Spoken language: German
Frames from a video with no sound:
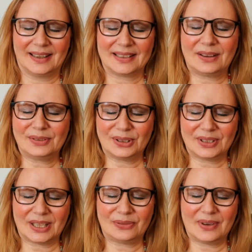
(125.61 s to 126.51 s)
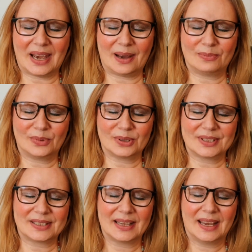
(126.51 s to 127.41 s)
David und ich, wir haben
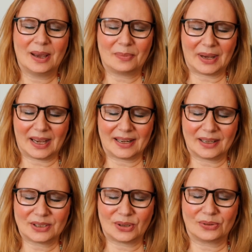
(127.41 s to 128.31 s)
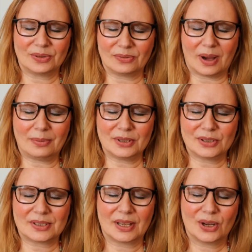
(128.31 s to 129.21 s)
uns bei einer Tony
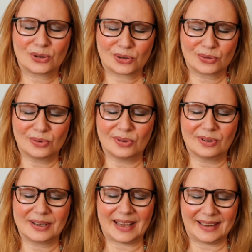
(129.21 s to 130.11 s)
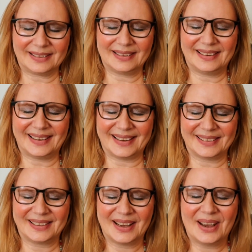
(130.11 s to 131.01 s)
Robbins Schulung
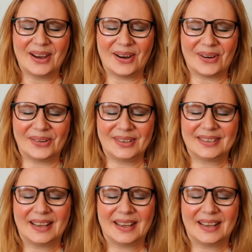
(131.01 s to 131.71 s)
kennengelernt und